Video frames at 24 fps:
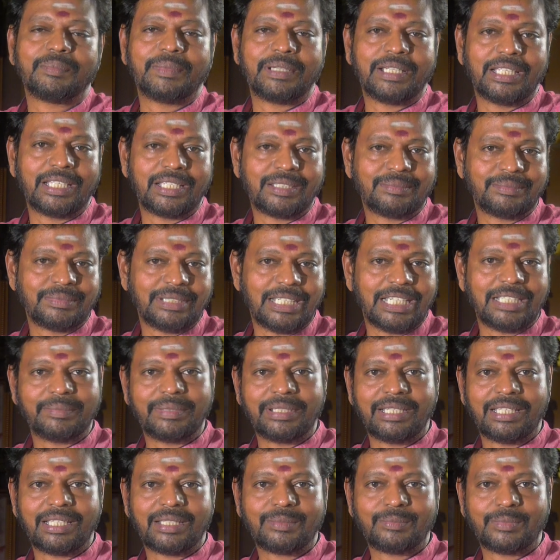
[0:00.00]
ஆறு மணி நேரம் ஏழு
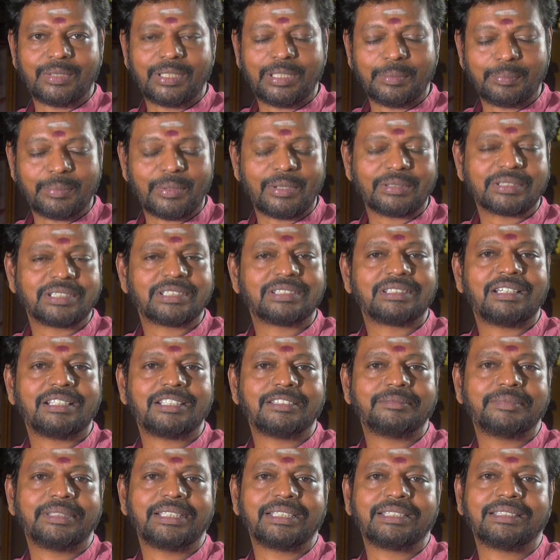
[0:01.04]
மணி நேரம் அது ப்ராசஸ்
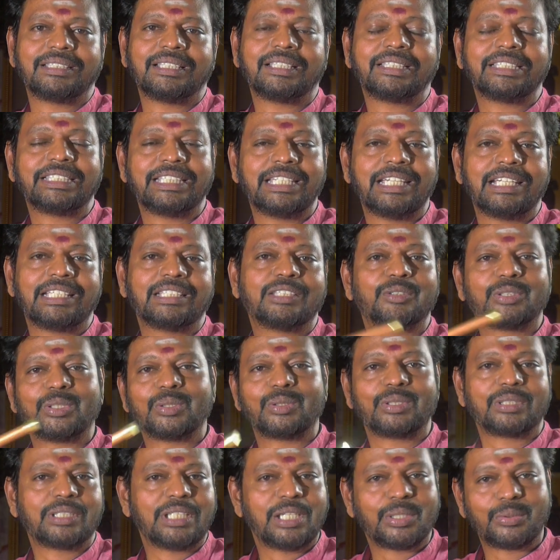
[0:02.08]
ஆன பிறகு தான் இதை எடுத்து
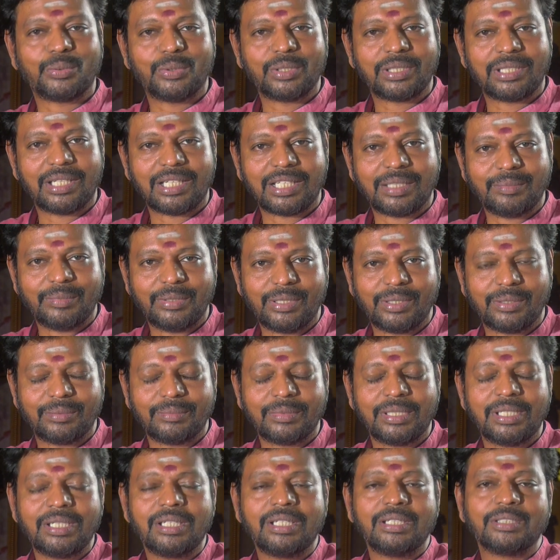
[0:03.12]
ஒருத்தவங்களுக்குள்ளே கொடுக்க
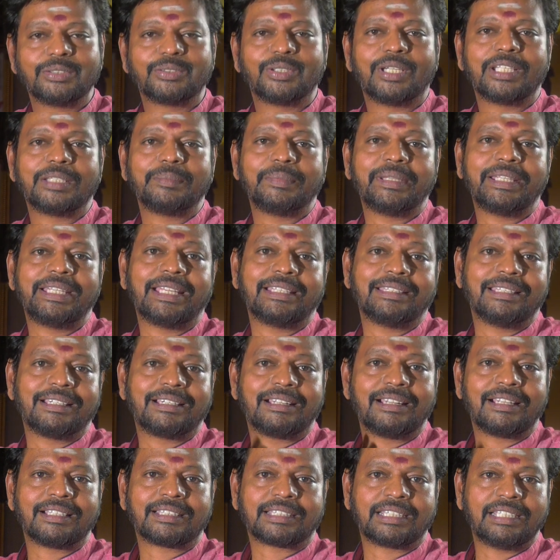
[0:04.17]
ஆரம்பிக்கிறோம் ஸோ அதுமாரி அந்த
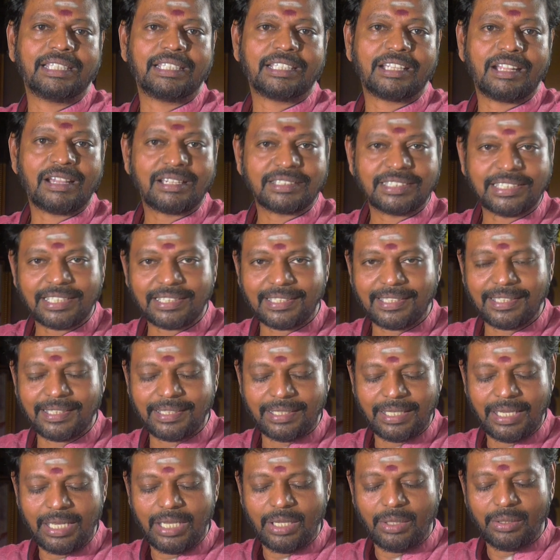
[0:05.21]
காலத்தில்
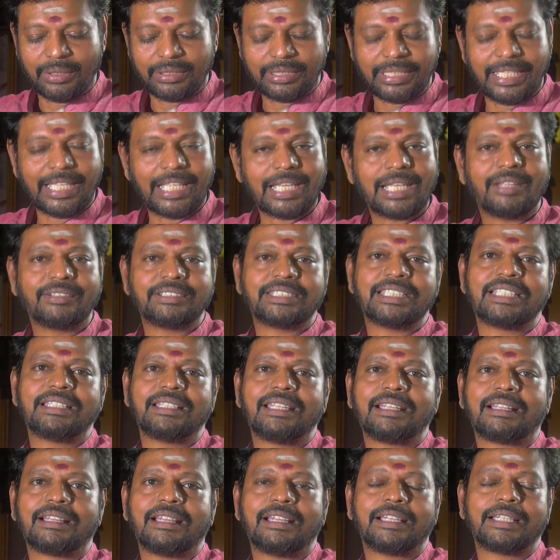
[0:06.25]
ராஜாக்கள் தேரில்
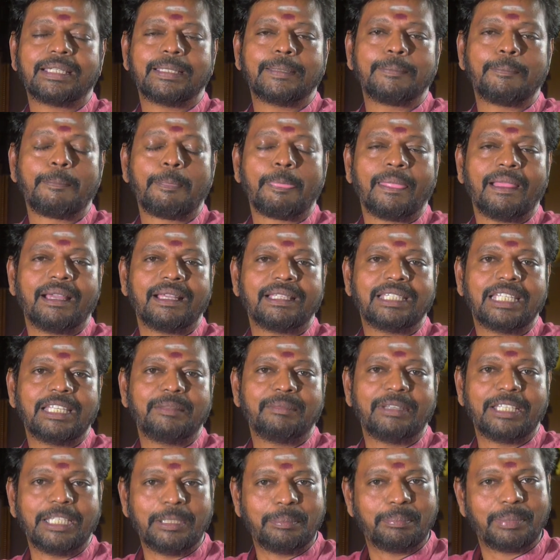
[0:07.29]
வச்சுருந்துருக்காங்க
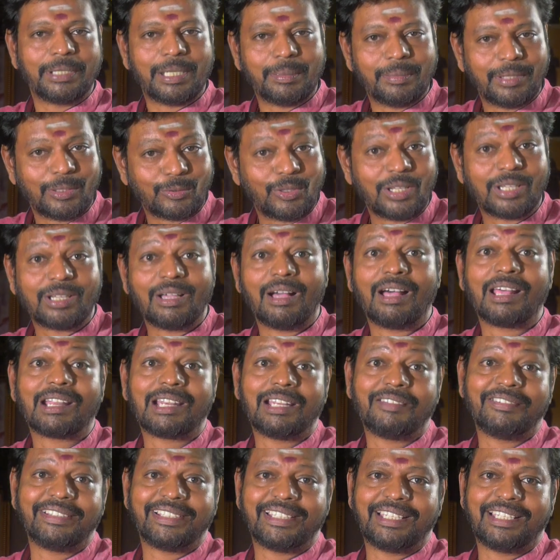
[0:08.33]
அதேமாரி இப்போ நம்ம அதுக்குள்ளே காரில்